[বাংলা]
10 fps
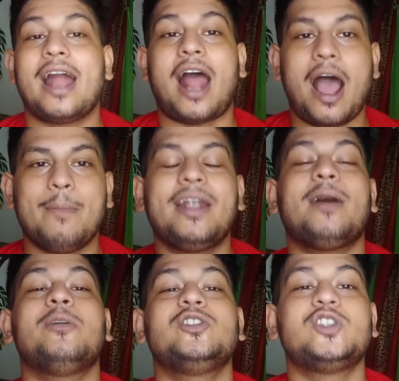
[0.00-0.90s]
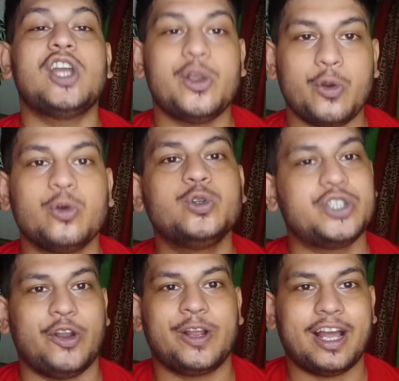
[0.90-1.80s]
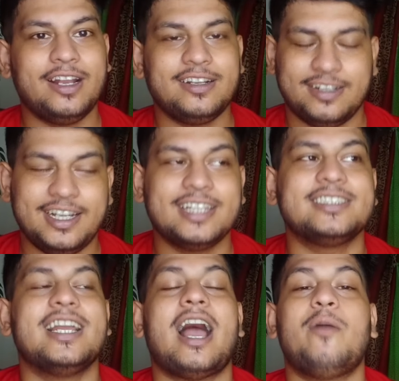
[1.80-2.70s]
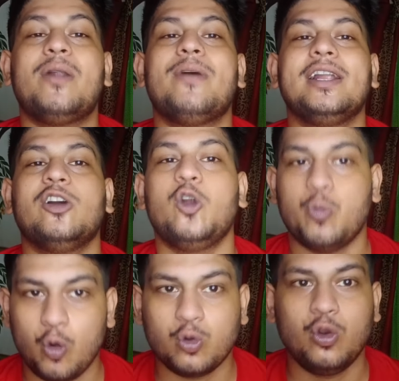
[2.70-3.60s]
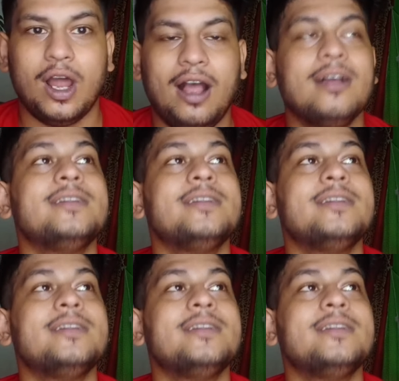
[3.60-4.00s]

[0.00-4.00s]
আর আমার নাম হচ্ছে রঘু সরকার ঠিক আছে আমার বাড়ি হলো বগুলা